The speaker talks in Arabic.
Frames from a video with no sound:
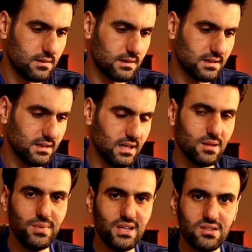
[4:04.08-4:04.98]
يعني
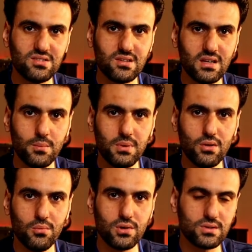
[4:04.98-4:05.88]
علميتي زينه
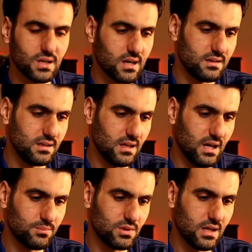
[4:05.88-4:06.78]
بالامور التقنيه
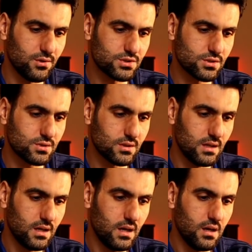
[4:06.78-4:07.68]
الحمد لله والشكر
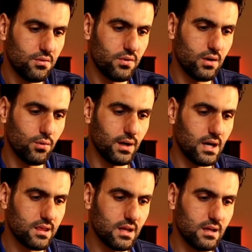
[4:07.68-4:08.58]
فهو
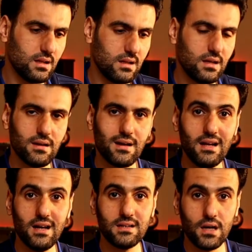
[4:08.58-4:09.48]
هذا اللي
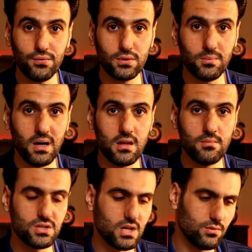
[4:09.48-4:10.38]
خلاني افوت بهذا
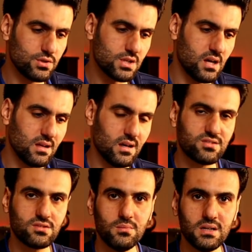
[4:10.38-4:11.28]
المجال وان شاء الله
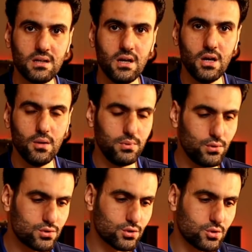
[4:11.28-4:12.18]
استمر
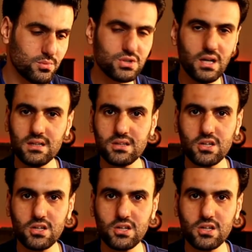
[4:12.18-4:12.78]
بوجودكم ان شاء الله